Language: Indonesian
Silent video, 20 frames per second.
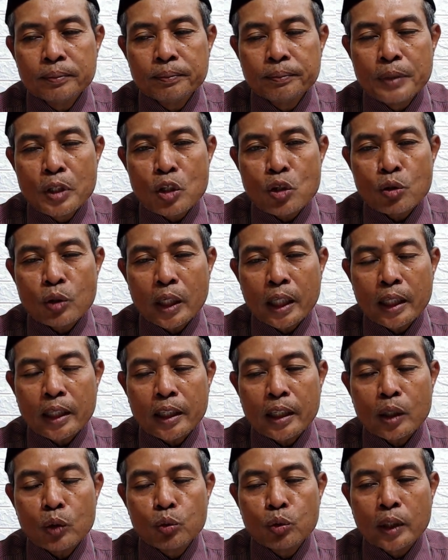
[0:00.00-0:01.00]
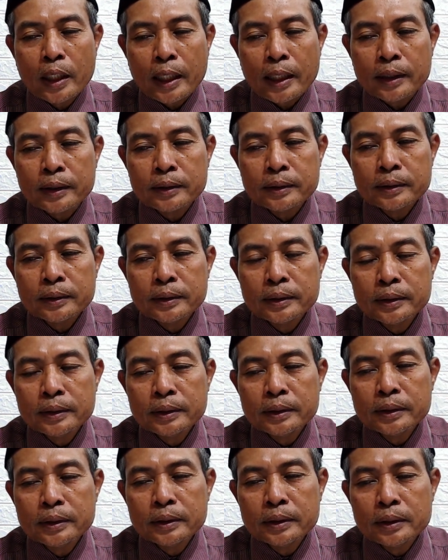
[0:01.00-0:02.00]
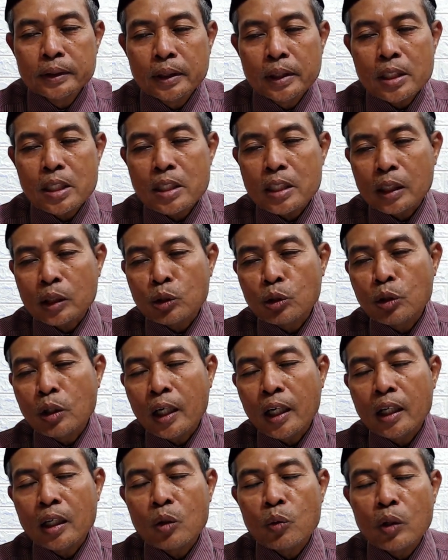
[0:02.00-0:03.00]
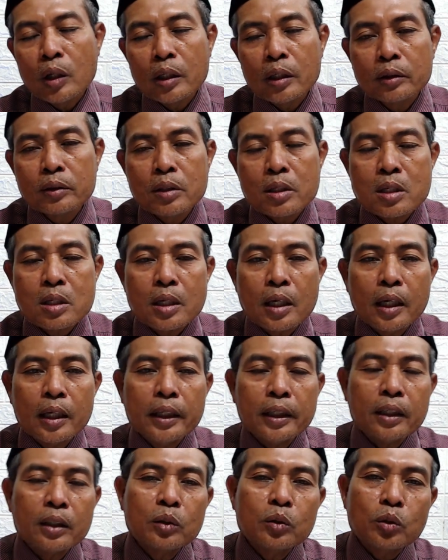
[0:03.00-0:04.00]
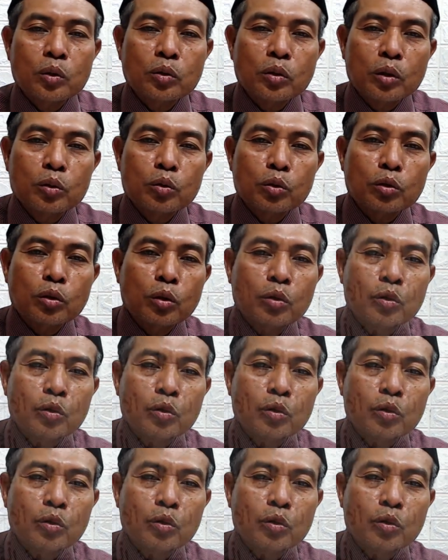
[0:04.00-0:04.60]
bisual al-ula istata'a al-waladu salih nukta nukta